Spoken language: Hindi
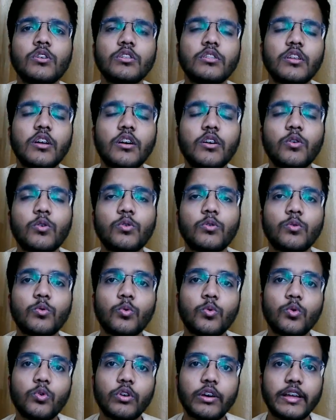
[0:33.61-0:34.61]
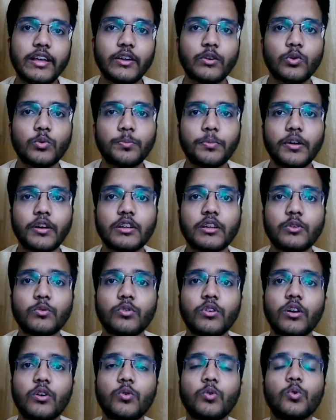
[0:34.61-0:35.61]
ना वो एक रुपया क्यों
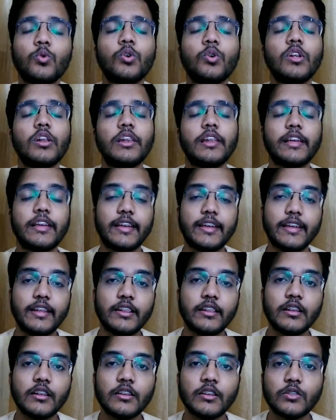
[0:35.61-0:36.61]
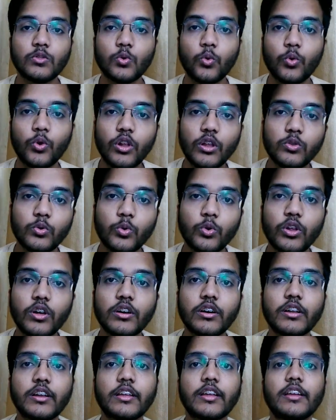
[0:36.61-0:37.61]
ना हो लेकिन थोड़ा थोड़ा
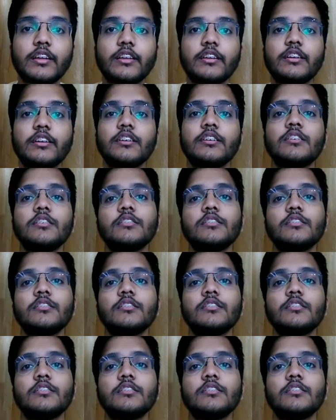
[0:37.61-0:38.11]
करके ही